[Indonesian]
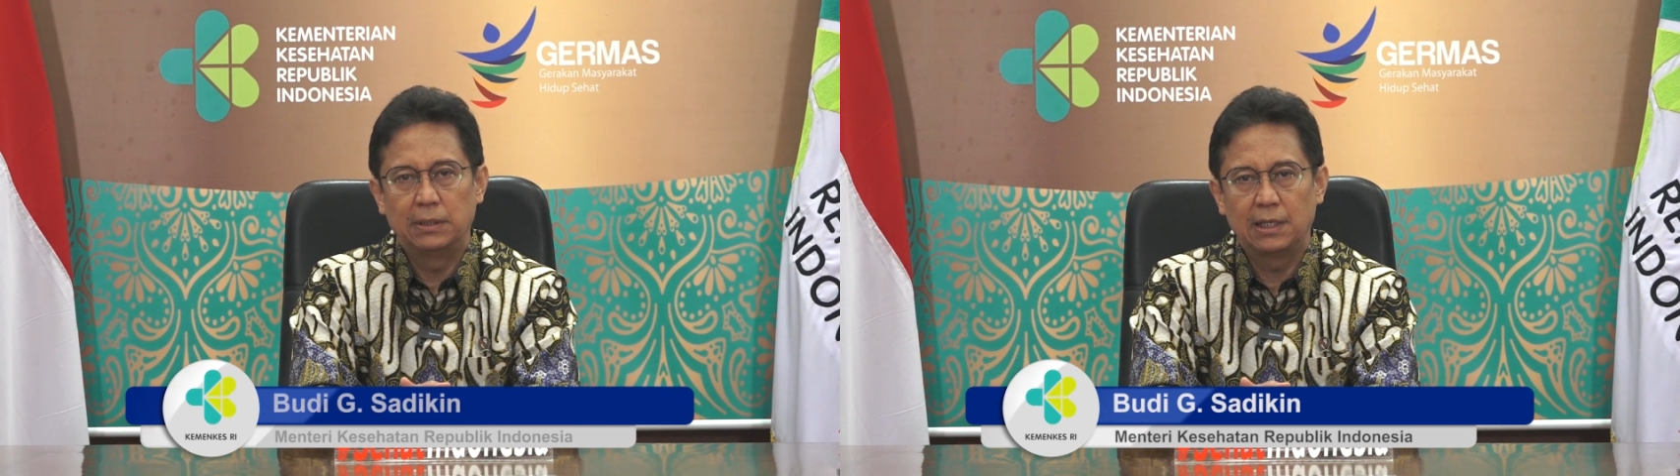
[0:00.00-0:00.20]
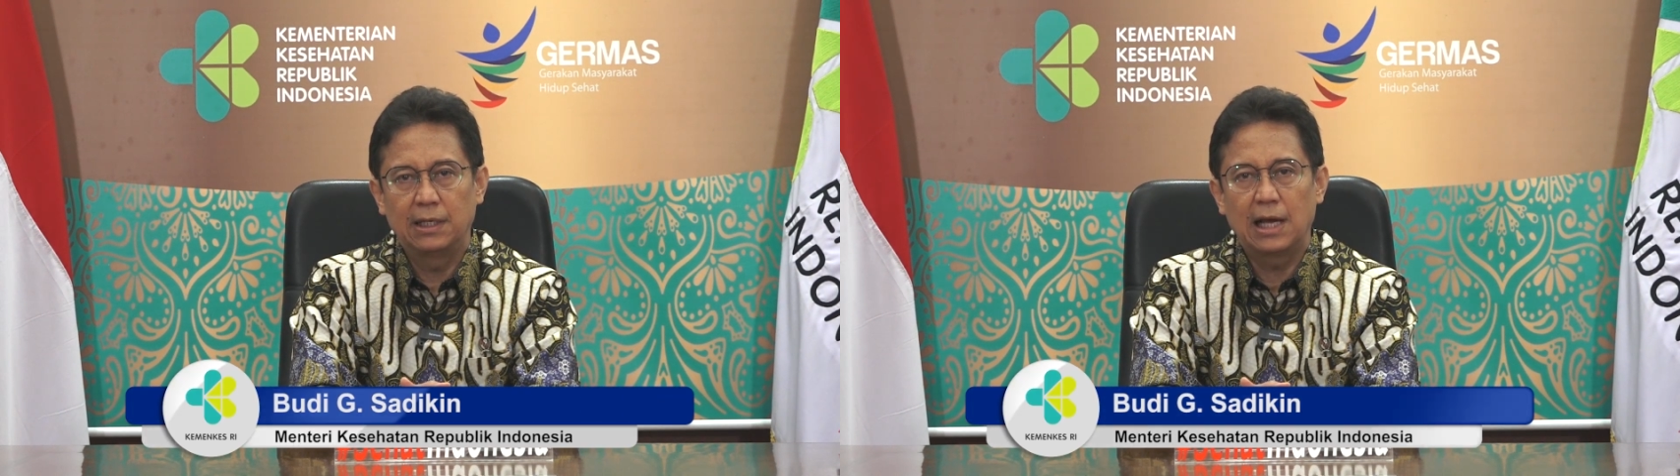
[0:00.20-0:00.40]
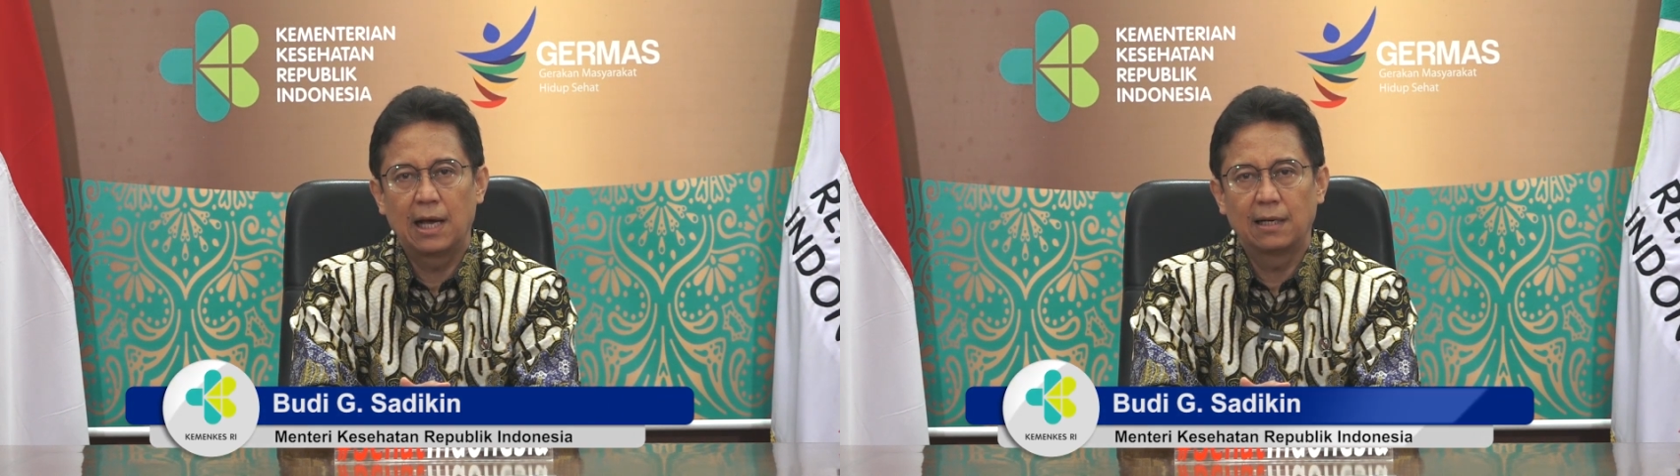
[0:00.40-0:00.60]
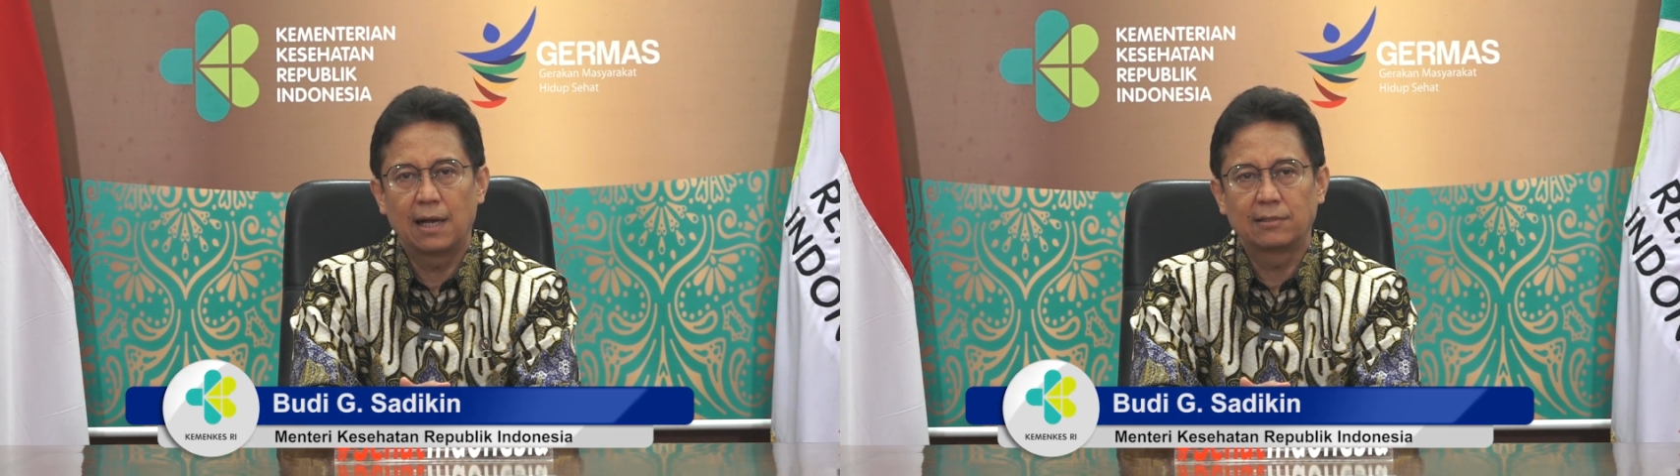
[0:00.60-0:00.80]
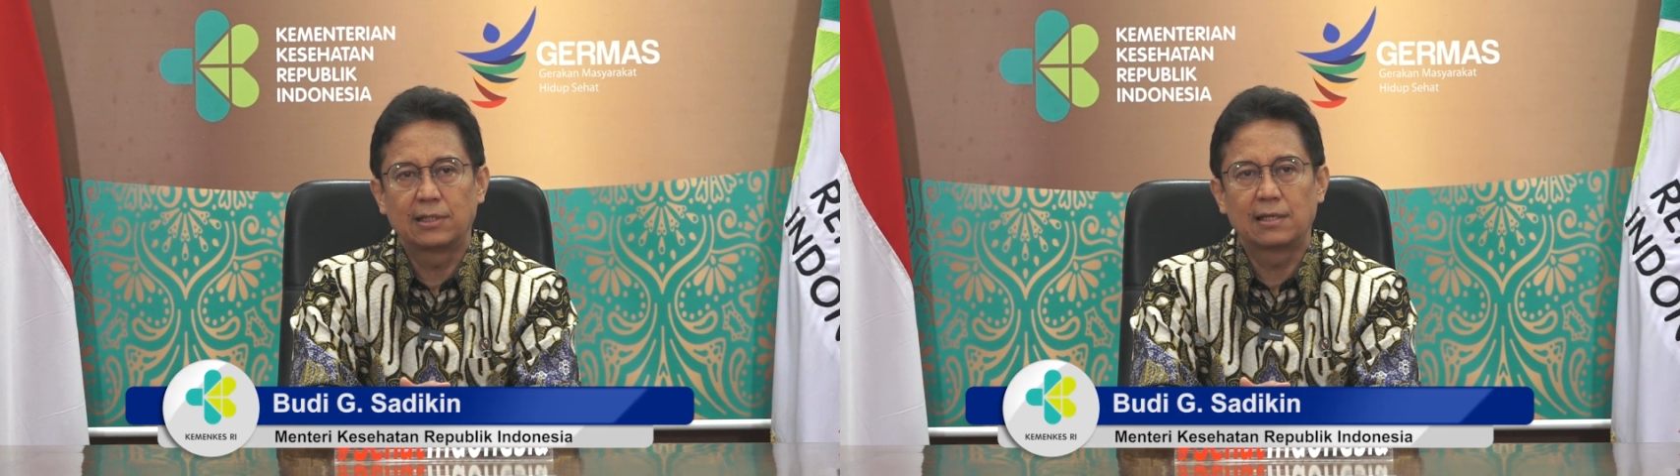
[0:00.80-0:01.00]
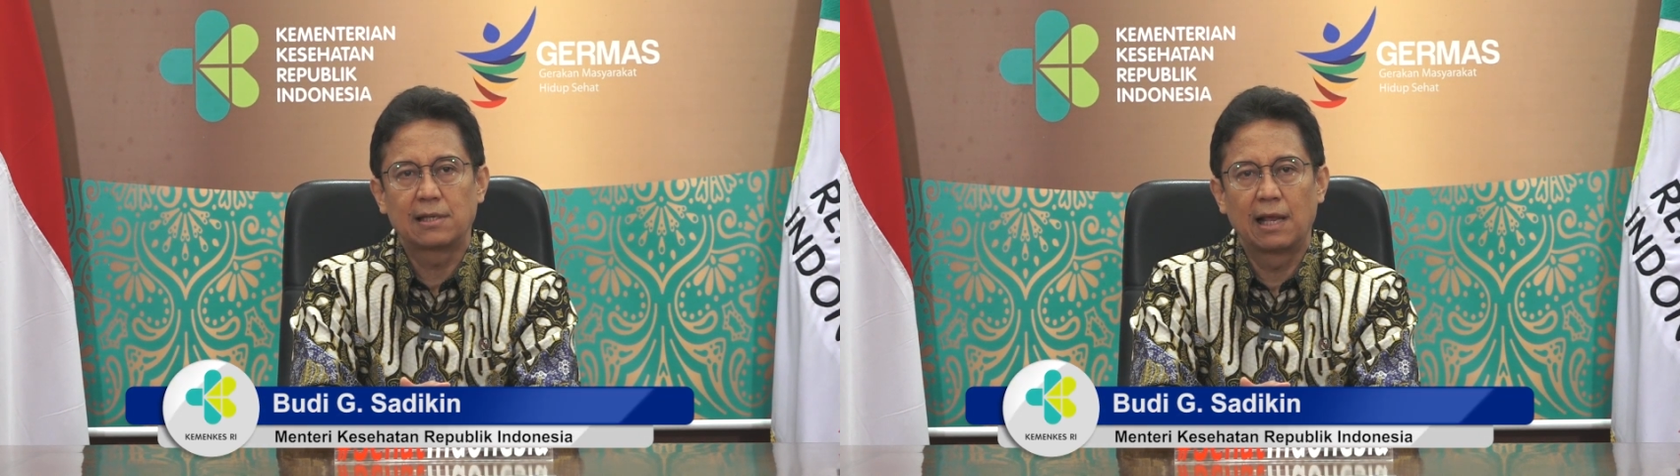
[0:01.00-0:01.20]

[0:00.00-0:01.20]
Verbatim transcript: penyediaan akses